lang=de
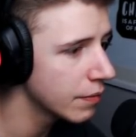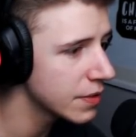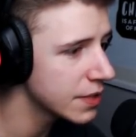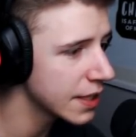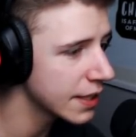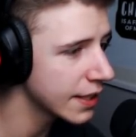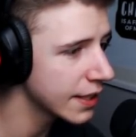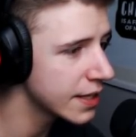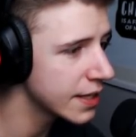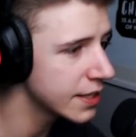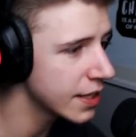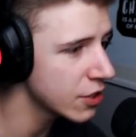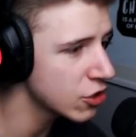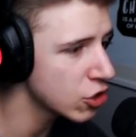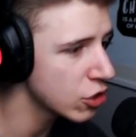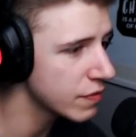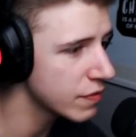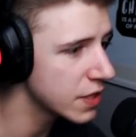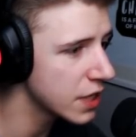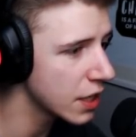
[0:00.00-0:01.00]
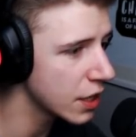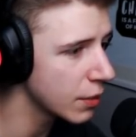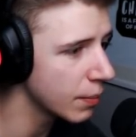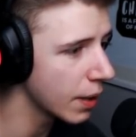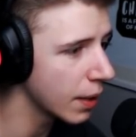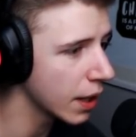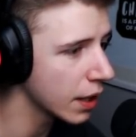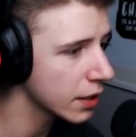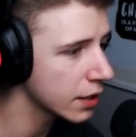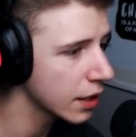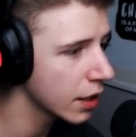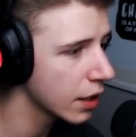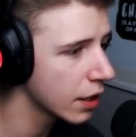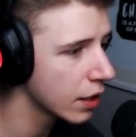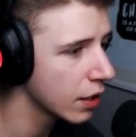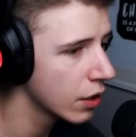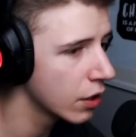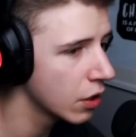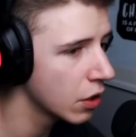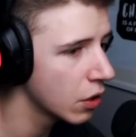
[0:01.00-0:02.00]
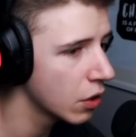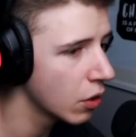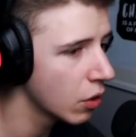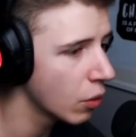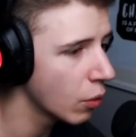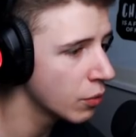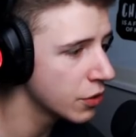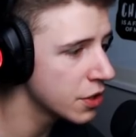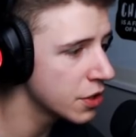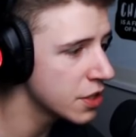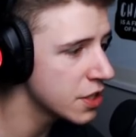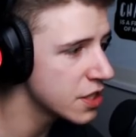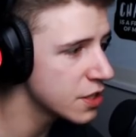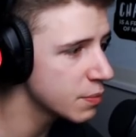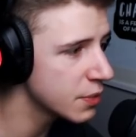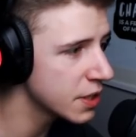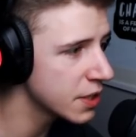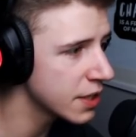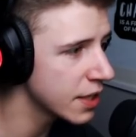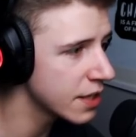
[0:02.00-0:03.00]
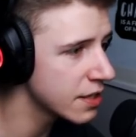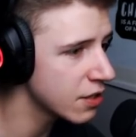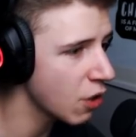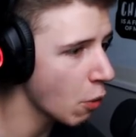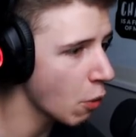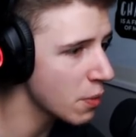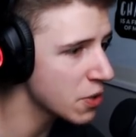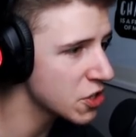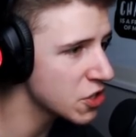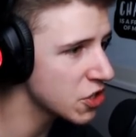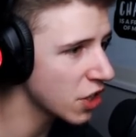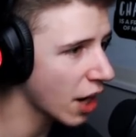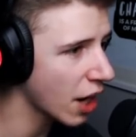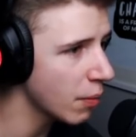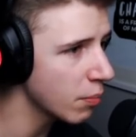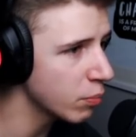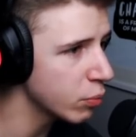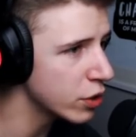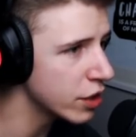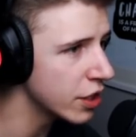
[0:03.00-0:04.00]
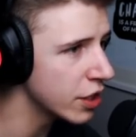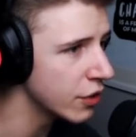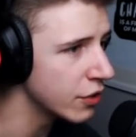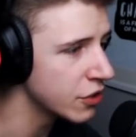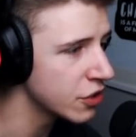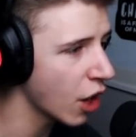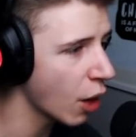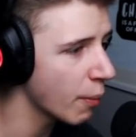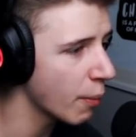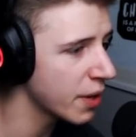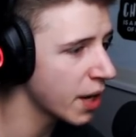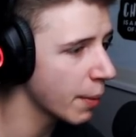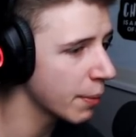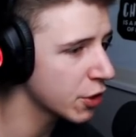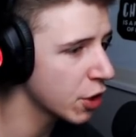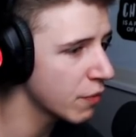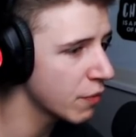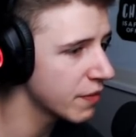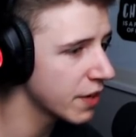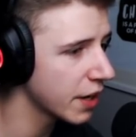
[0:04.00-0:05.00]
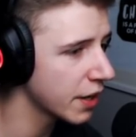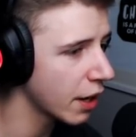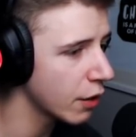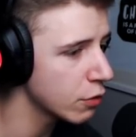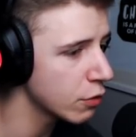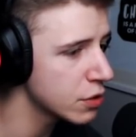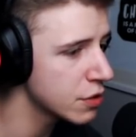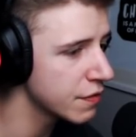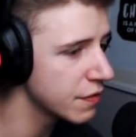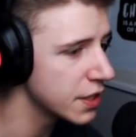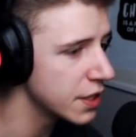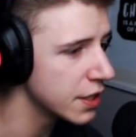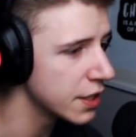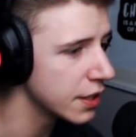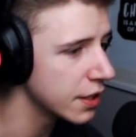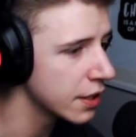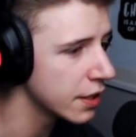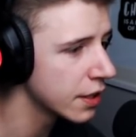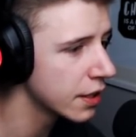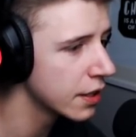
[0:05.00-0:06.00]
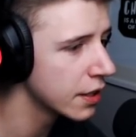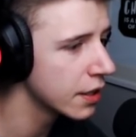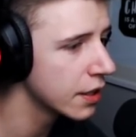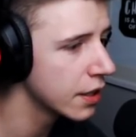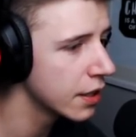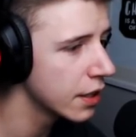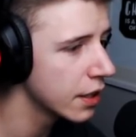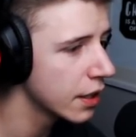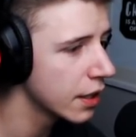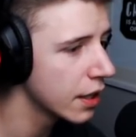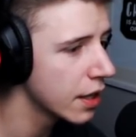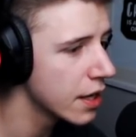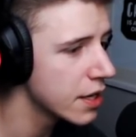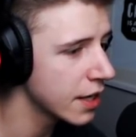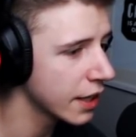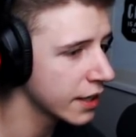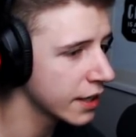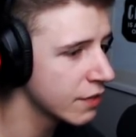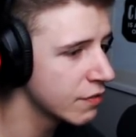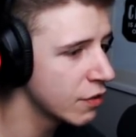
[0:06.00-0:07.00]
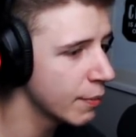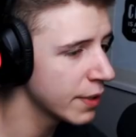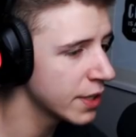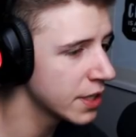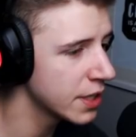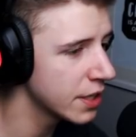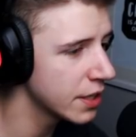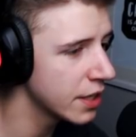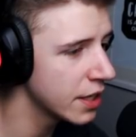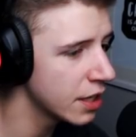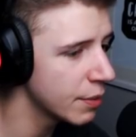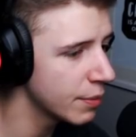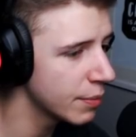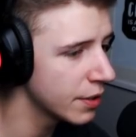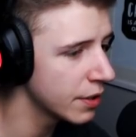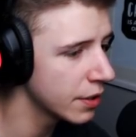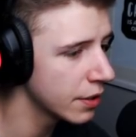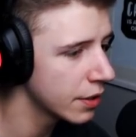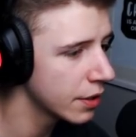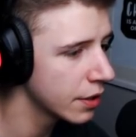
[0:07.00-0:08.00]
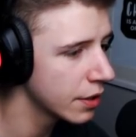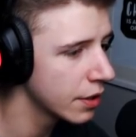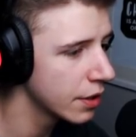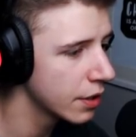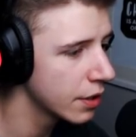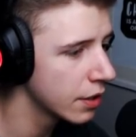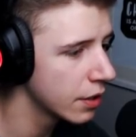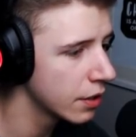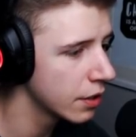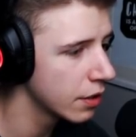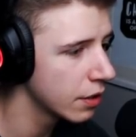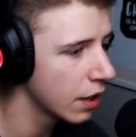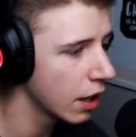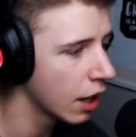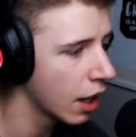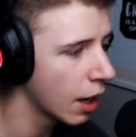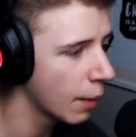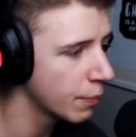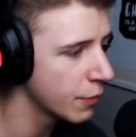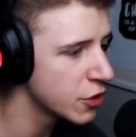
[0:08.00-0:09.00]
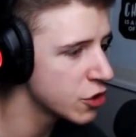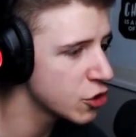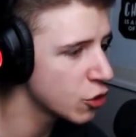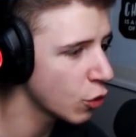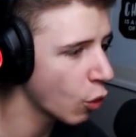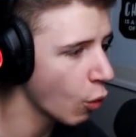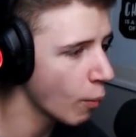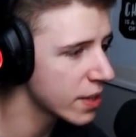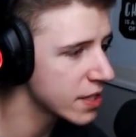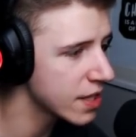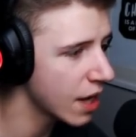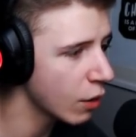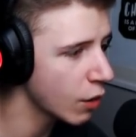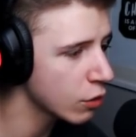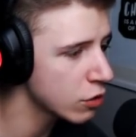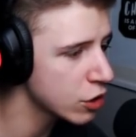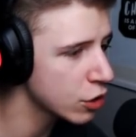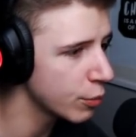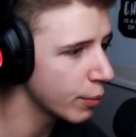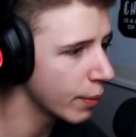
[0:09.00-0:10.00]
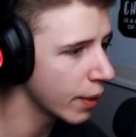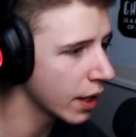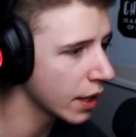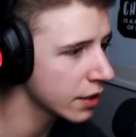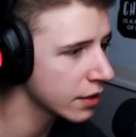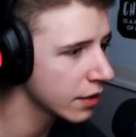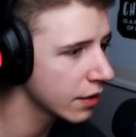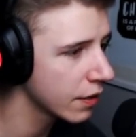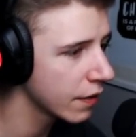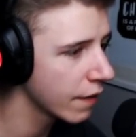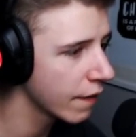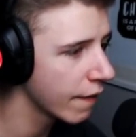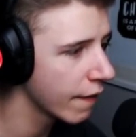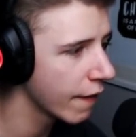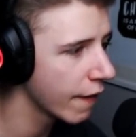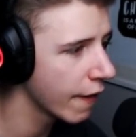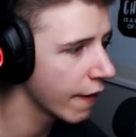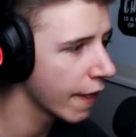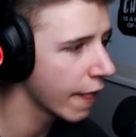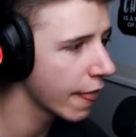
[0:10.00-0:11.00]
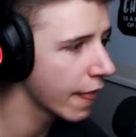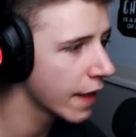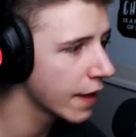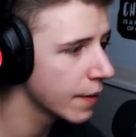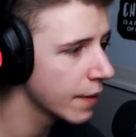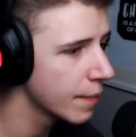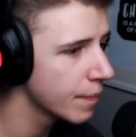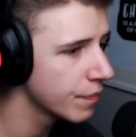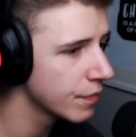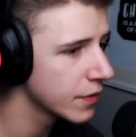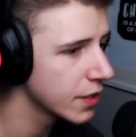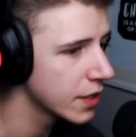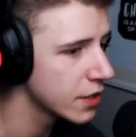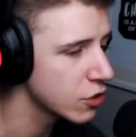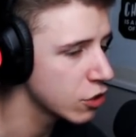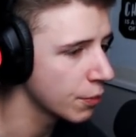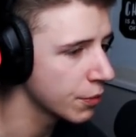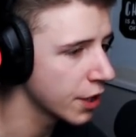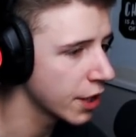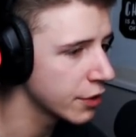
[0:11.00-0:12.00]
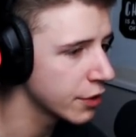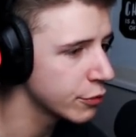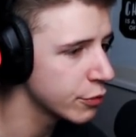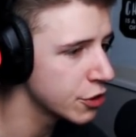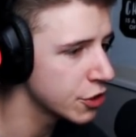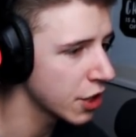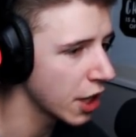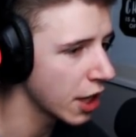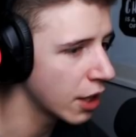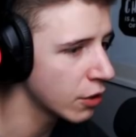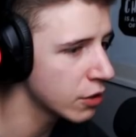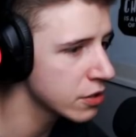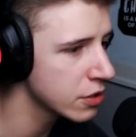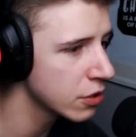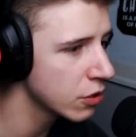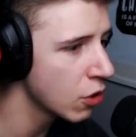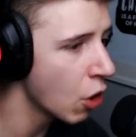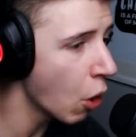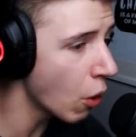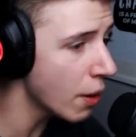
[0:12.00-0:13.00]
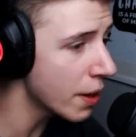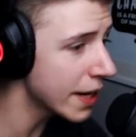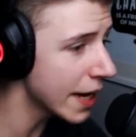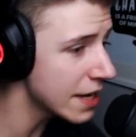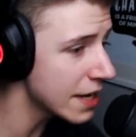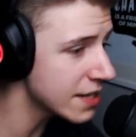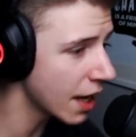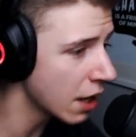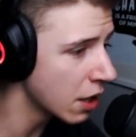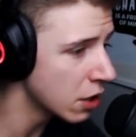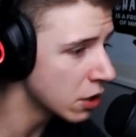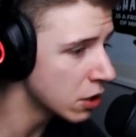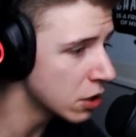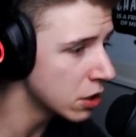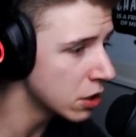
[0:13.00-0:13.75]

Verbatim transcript: Was hat er denn jetzt schon wieder gemacht? Und in diesem Gitter ist, glaube ich, ein Trampolin. Und ich glaube, damit können wir dann rausfliegen. Ich aktiviere mal hier den Hebel. Hab den Strom jetzt ausgemacht. Jetzt kommt er natürlich raus. Oh, da ist er!